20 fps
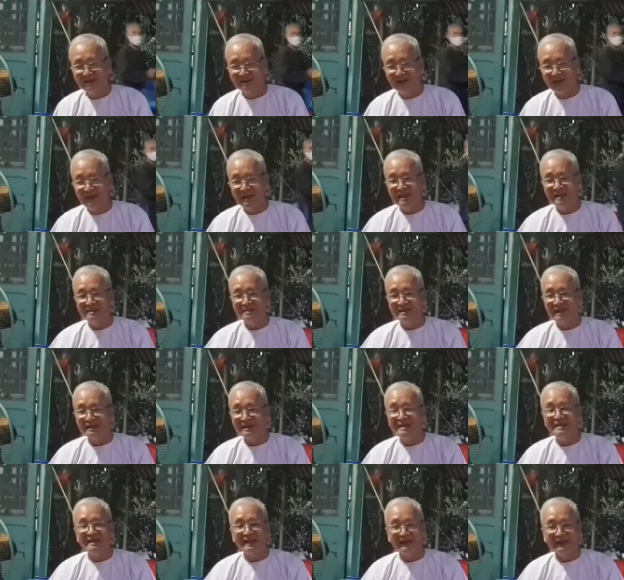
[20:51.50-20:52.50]
lý là
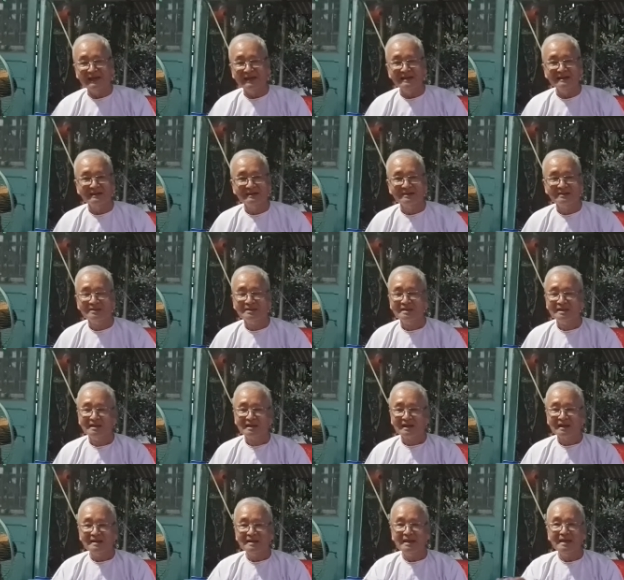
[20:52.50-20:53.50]
lý lẽ
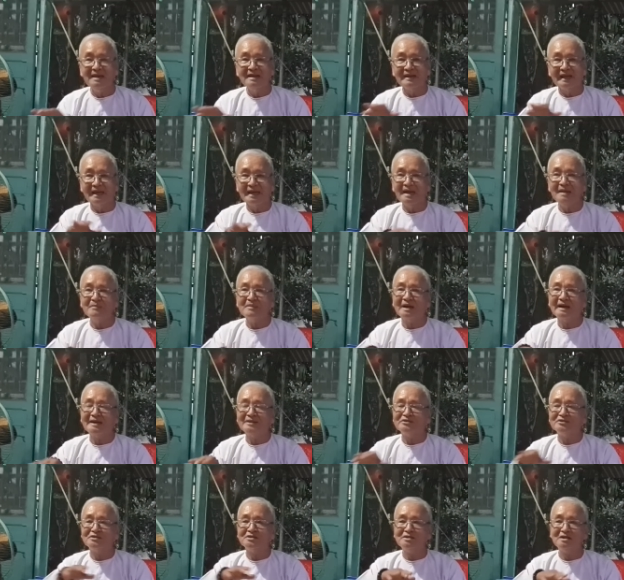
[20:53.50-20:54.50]
cái lý lẽ mà
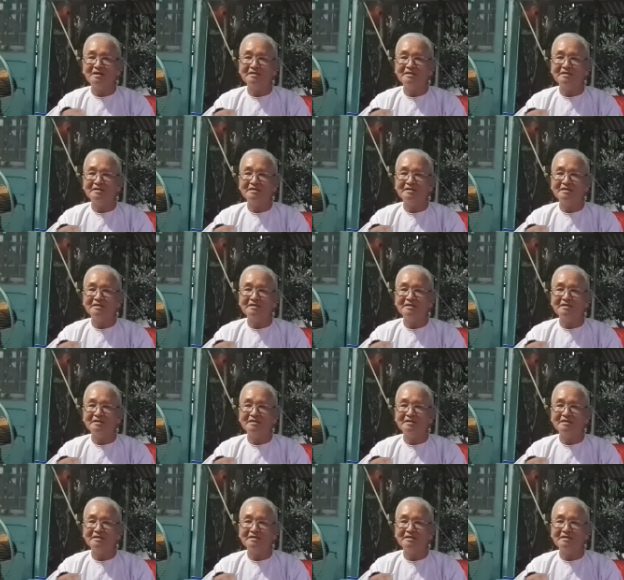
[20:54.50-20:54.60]
ngày xưa